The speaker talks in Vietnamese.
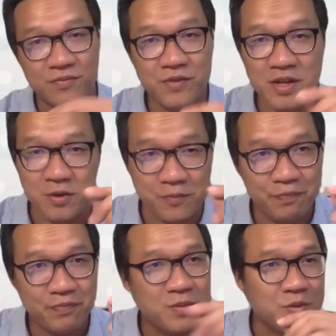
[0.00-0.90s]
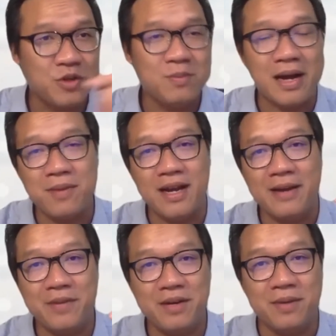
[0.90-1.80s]
Ví dụ một số bạn bè
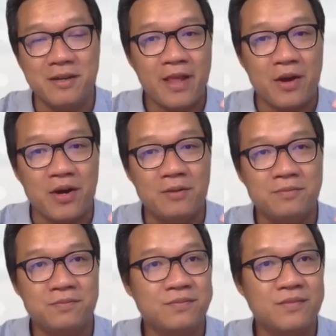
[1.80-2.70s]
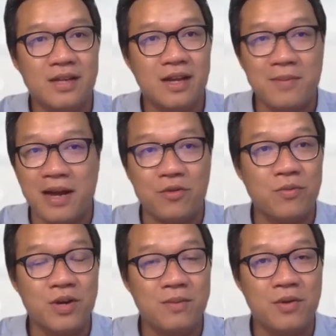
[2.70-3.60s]
em ở Mỹ, ông nào
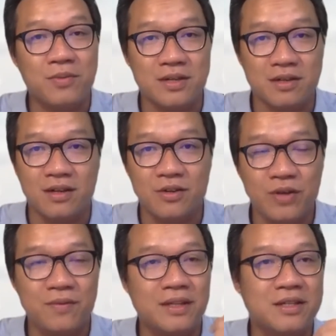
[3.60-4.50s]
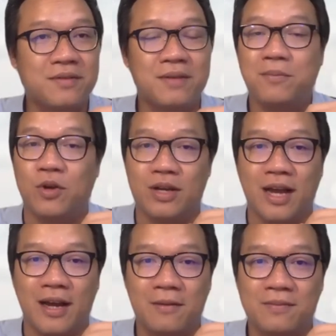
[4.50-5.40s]
cũng có một người chuyên về tư vấn pháp luật
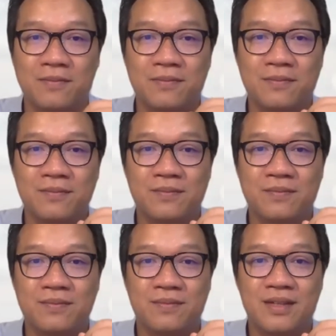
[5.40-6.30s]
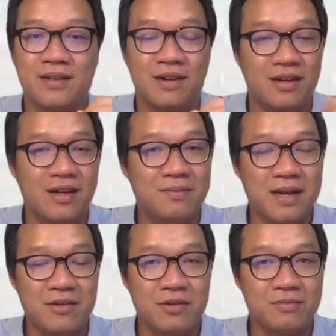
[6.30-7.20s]
cả, rồi ông
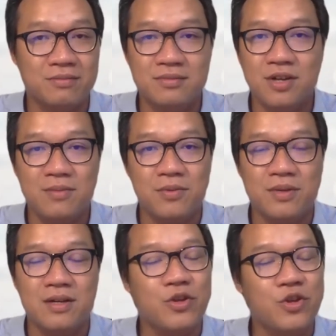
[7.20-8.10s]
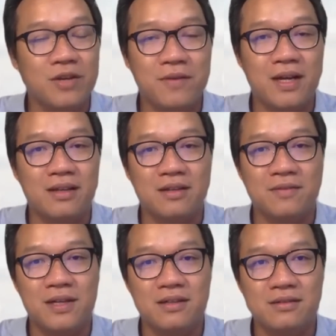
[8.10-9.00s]
nào cũng có một người chuyên về tư
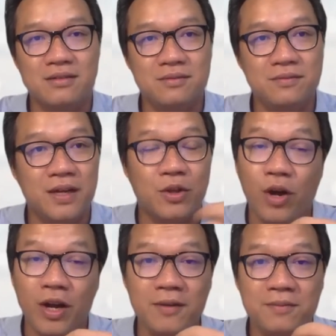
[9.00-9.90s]
vấn về thuế.